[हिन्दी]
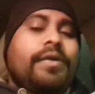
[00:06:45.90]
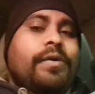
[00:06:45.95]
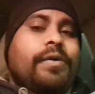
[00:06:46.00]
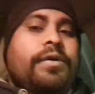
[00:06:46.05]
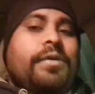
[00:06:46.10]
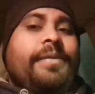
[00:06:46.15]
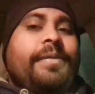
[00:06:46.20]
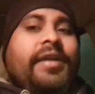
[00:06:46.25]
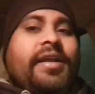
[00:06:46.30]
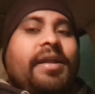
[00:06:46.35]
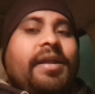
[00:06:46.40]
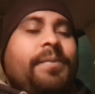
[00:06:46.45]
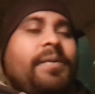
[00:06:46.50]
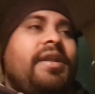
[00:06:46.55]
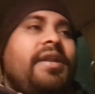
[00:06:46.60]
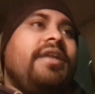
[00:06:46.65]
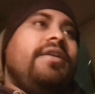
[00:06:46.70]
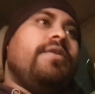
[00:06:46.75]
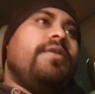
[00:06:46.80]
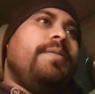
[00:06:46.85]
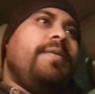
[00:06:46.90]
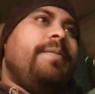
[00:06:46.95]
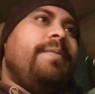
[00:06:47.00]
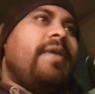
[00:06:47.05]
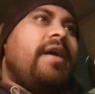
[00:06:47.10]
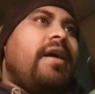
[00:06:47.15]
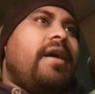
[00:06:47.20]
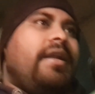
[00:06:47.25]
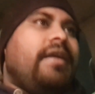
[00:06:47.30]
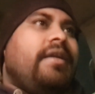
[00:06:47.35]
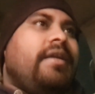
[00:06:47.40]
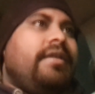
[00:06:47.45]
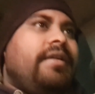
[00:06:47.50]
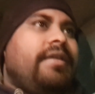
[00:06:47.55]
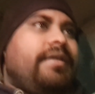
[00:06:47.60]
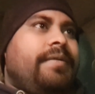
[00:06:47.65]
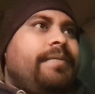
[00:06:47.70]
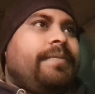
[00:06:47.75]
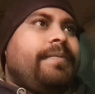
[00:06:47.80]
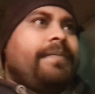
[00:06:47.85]
वो अभी घर पे नहीं है वो अभी बाहर गई
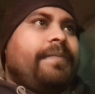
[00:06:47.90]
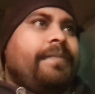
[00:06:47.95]
है